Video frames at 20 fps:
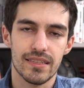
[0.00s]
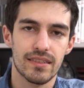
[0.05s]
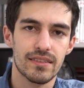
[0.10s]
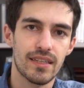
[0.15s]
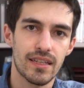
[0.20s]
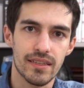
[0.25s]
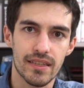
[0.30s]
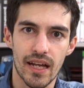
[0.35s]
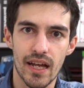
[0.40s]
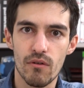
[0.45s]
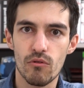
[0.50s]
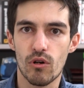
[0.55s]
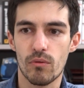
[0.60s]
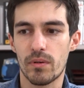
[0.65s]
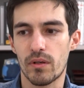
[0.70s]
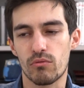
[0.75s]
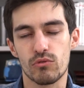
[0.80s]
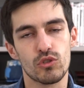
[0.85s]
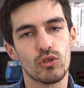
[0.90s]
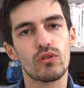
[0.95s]
70 euro
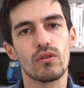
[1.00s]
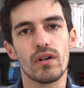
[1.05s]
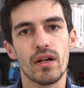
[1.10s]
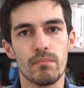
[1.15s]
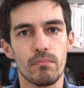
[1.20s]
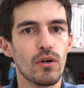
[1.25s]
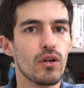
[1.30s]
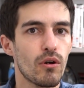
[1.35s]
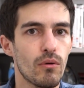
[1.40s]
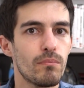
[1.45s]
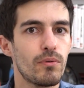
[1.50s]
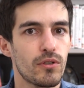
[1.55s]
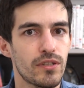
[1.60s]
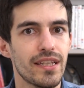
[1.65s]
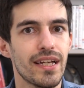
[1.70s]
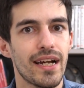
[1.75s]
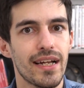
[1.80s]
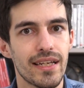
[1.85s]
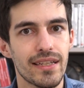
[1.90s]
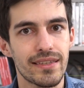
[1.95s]
per un gioco che poi non
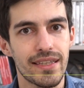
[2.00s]
porterai a